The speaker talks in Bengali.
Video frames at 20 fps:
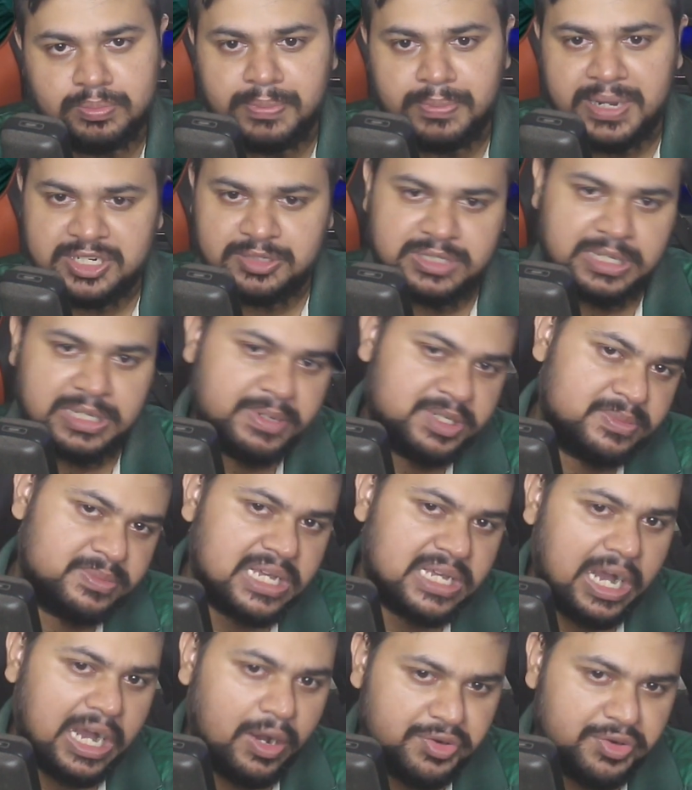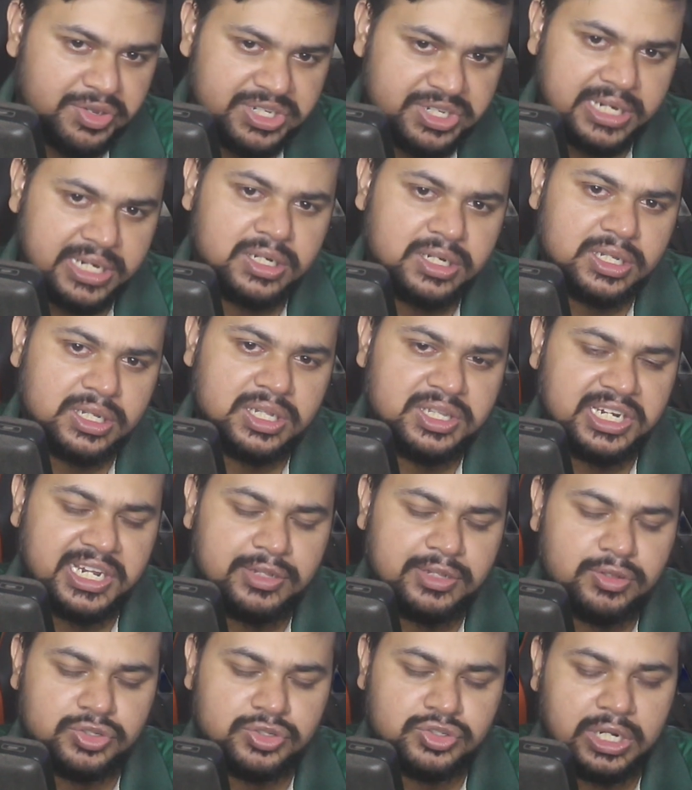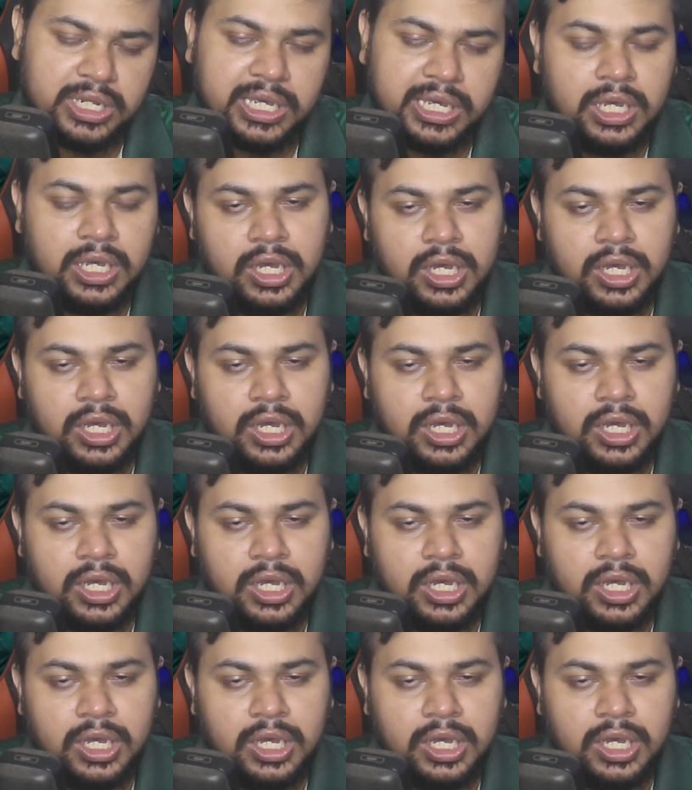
ম্যাচ যে ব্যাটসম্যানটা আউট হয়েছিলেন তিনি কিন্তু আসলে